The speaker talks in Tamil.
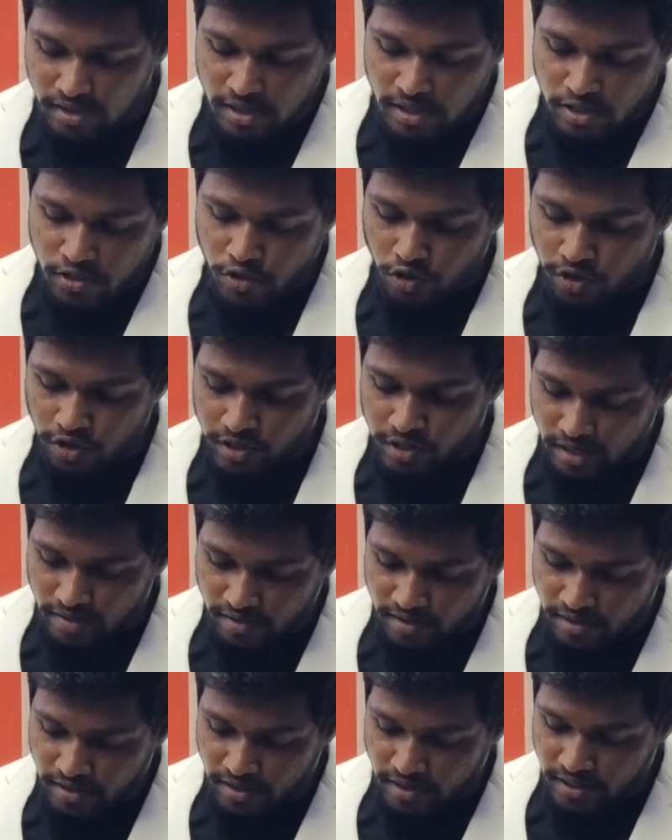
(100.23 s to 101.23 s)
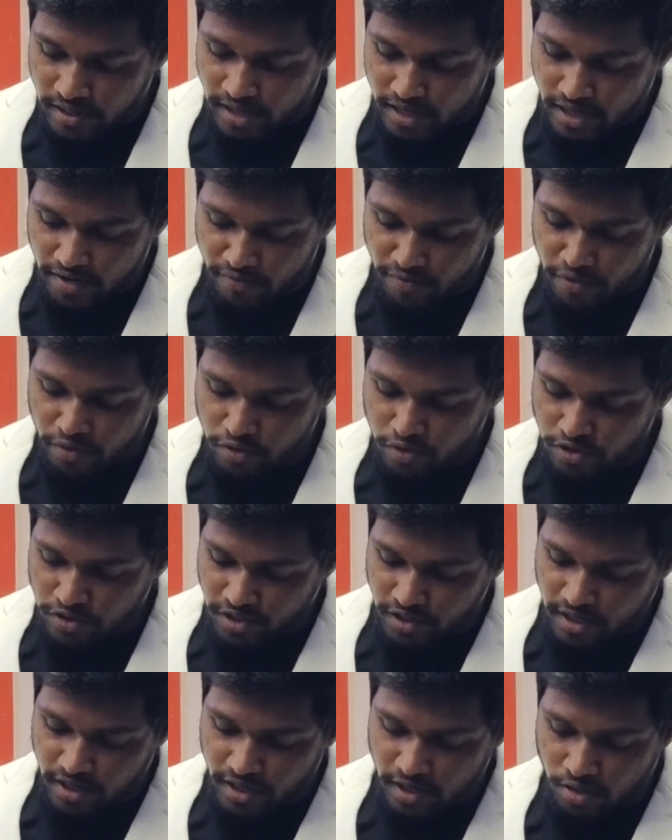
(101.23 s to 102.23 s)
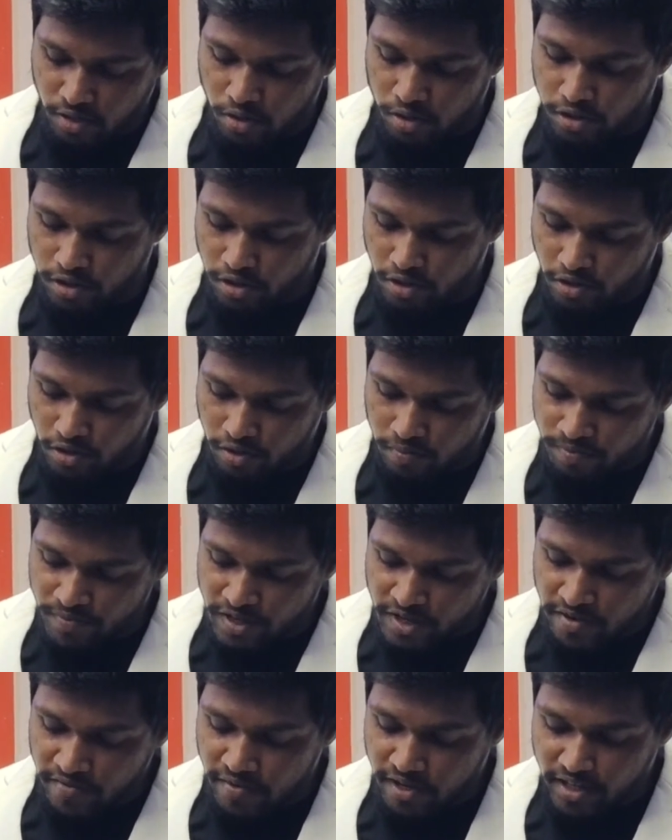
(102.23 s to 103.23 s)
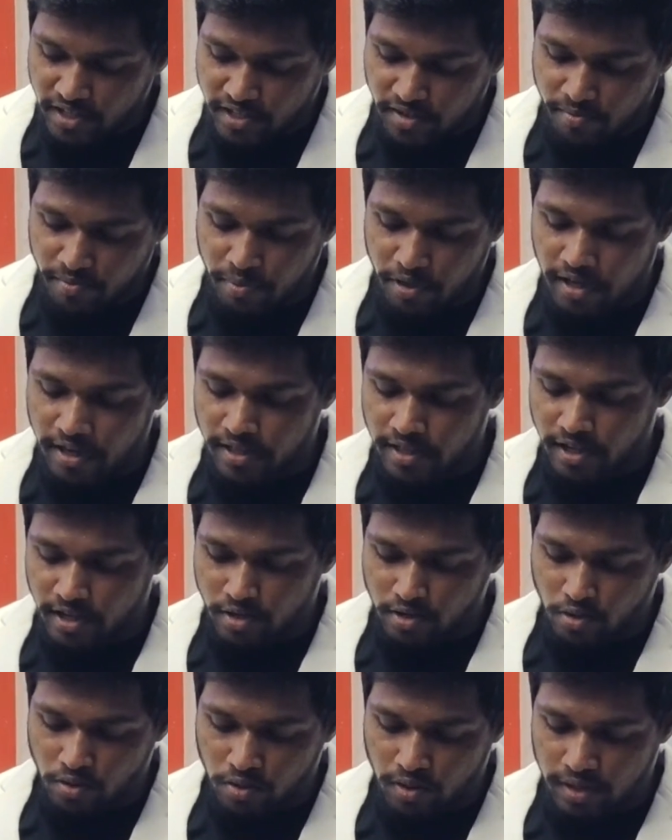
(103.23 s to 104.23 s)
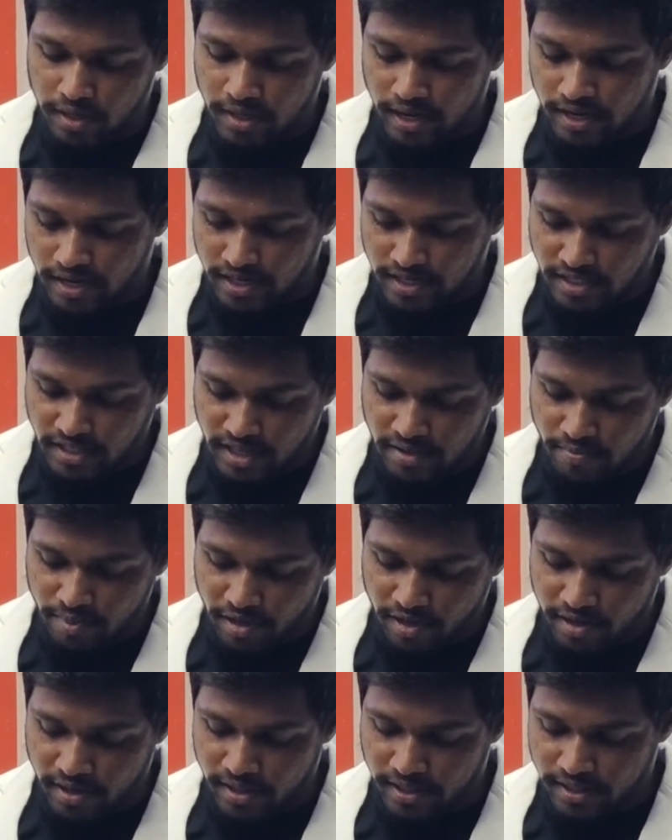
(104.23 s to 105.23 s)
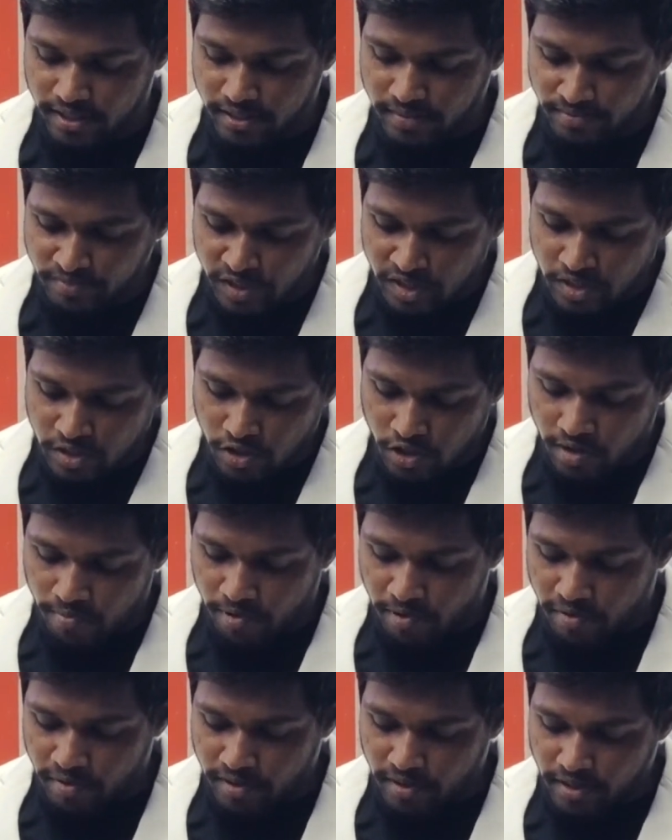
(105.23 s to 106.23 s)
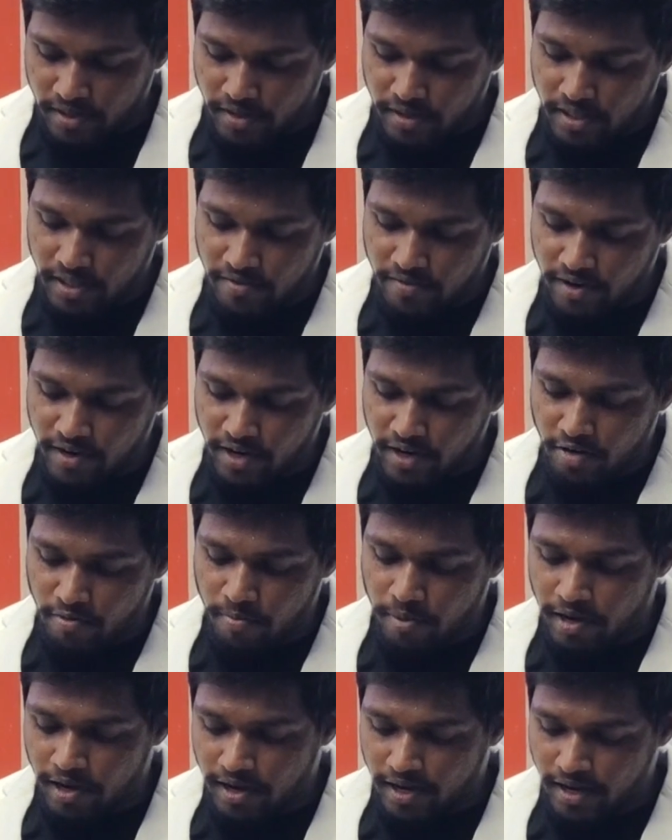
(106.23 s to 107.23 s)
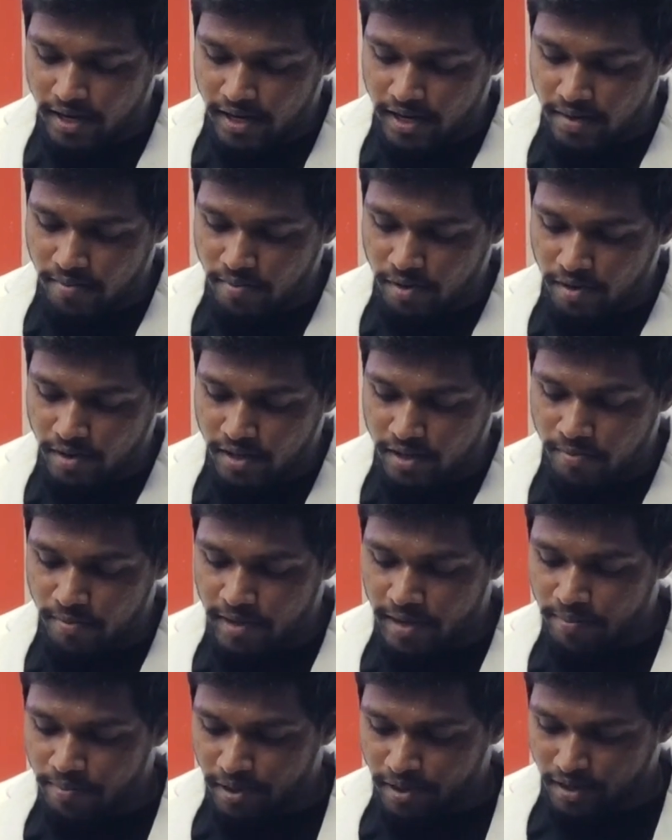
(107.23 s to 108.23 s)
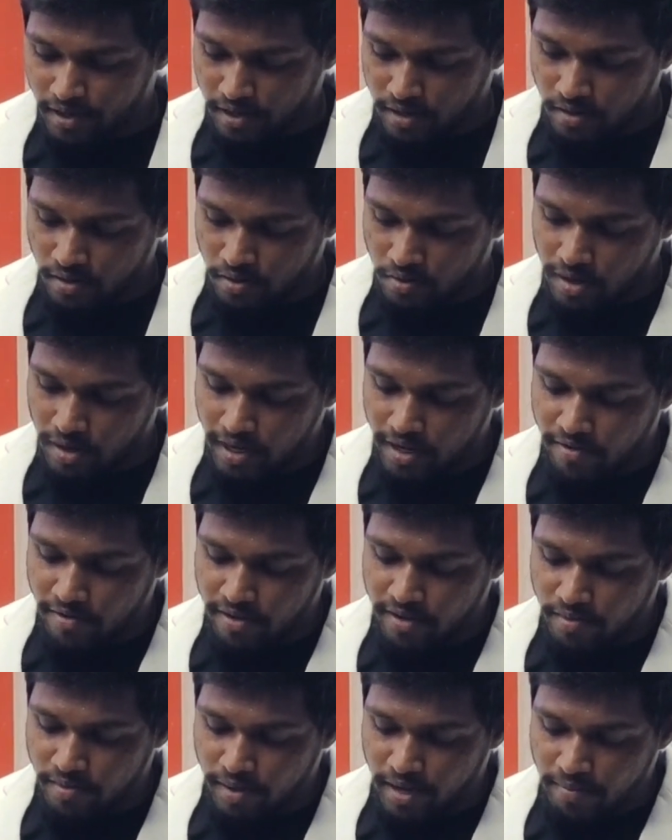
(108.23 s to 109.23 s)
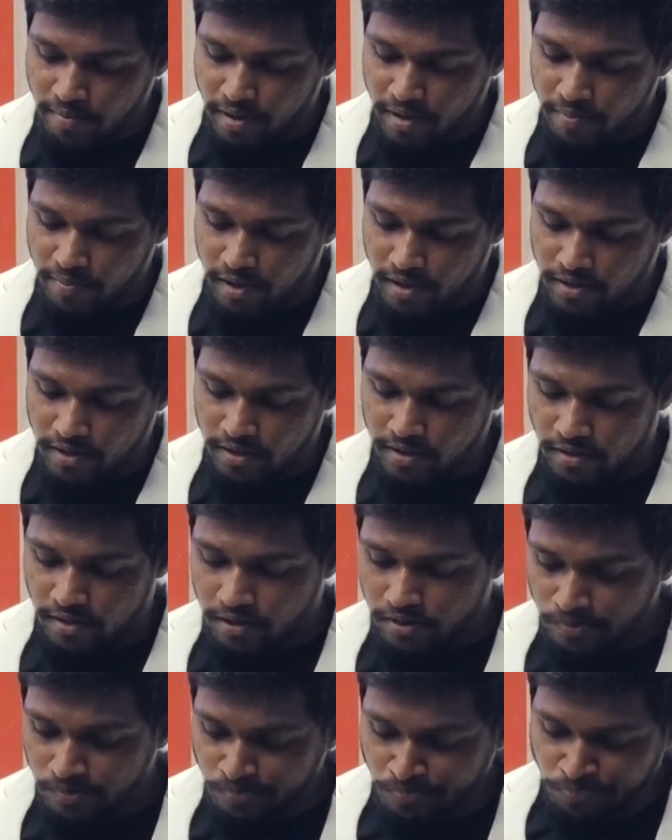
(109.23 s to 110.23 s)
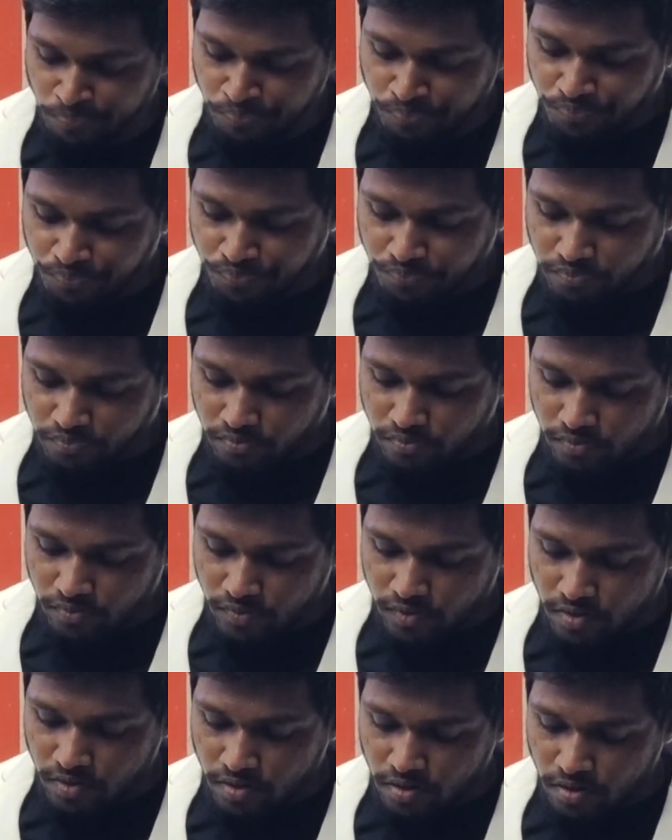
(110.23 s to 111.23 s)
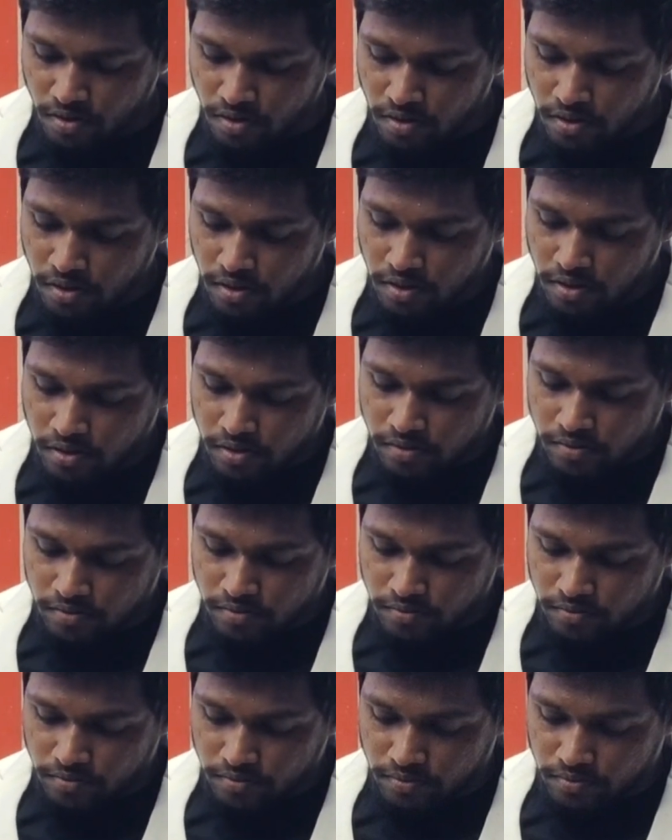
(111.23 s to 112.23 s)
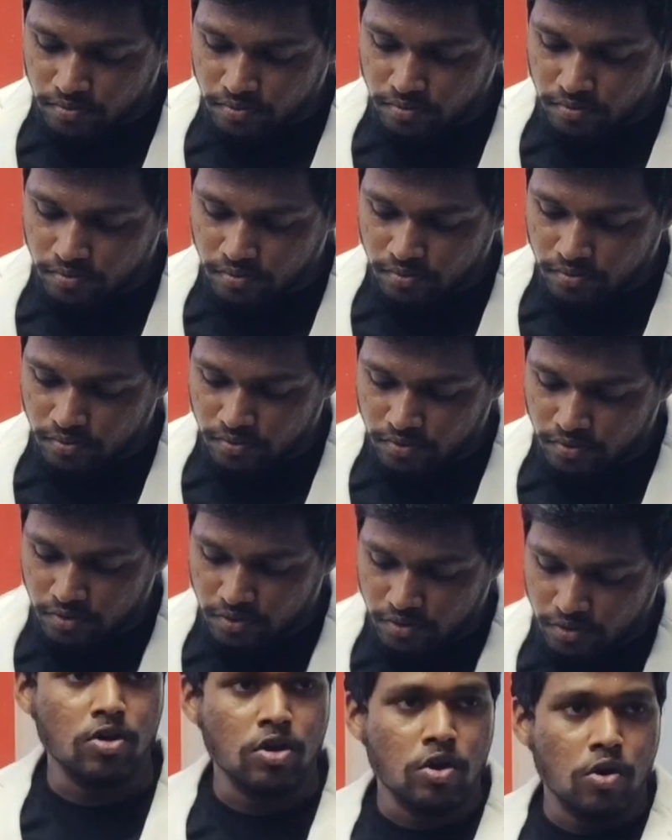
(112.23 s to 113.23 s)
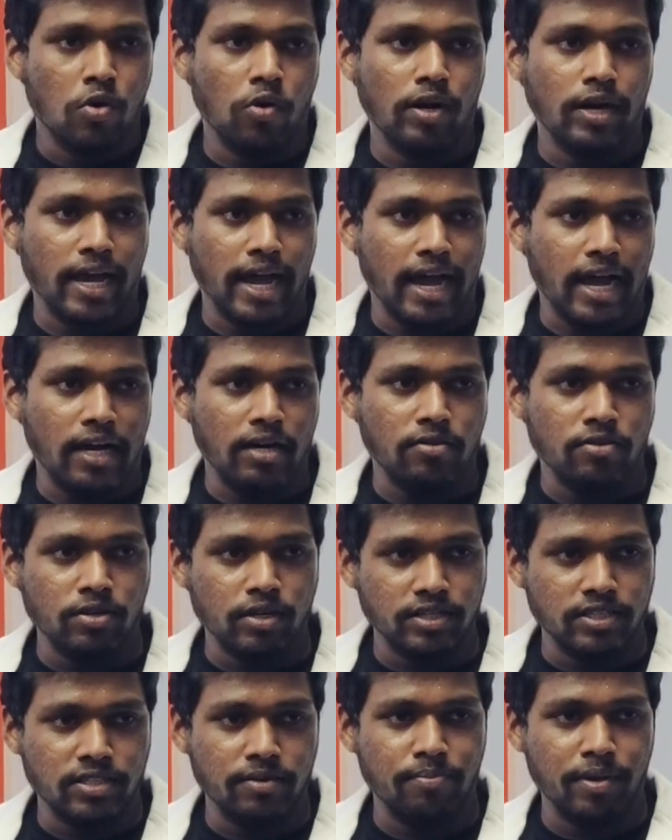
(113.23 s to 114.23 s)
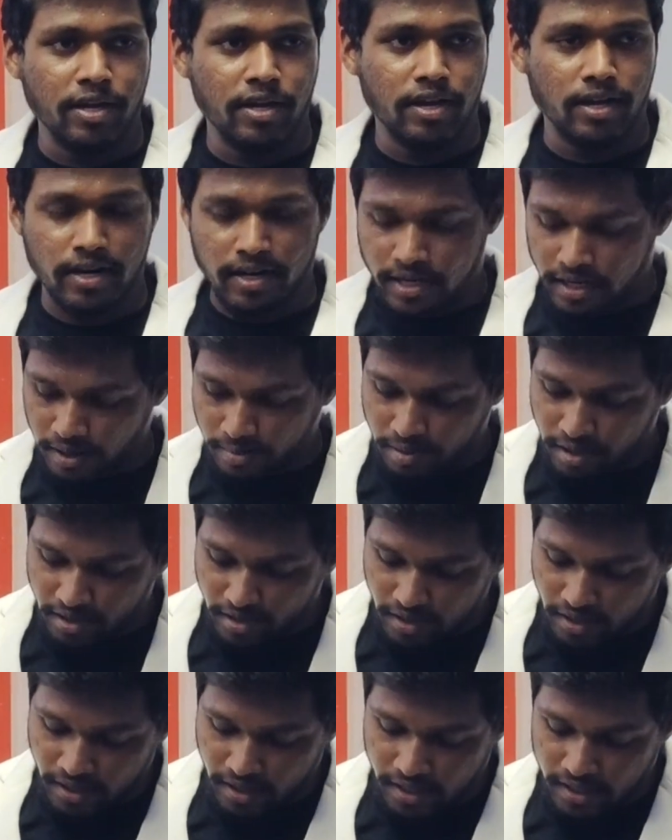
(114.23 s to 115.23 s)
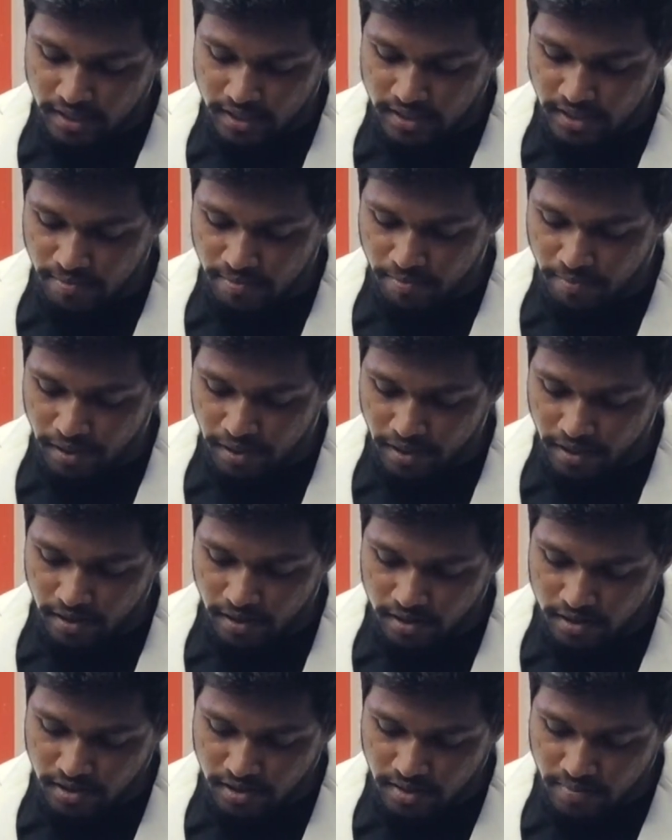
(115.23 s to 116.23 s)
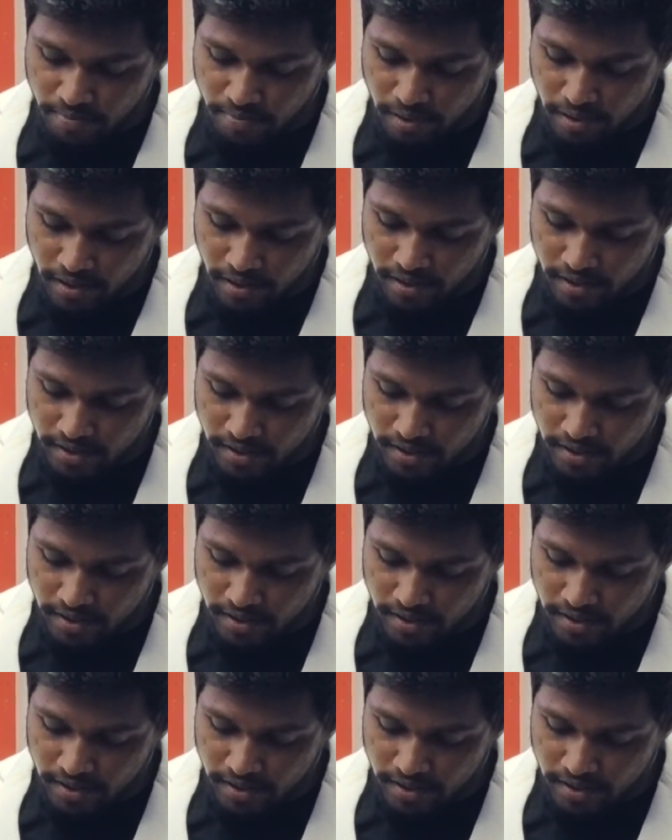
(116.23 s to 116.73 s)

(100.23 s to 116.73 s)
எளிதாக பணம் சம்பாதிக்க இயலும் என்றும் அவர் தெரிவித்தார் யூடியூப் ஃபேஸ்புக் வாட்ஸ்அப் என்று உலகின் முன்னணி செயலிகளின் இடையே தமிழகத்தைச் சேர்ந்த இளைஞர் ஜைனோ ஃபிளிக்ஸ் எனும் செயலியை உருவாக்கி அனைவரின் கவனத்தையும் ஈர்த்துள்ளது என்பது குறிப்பிடத்தக்கது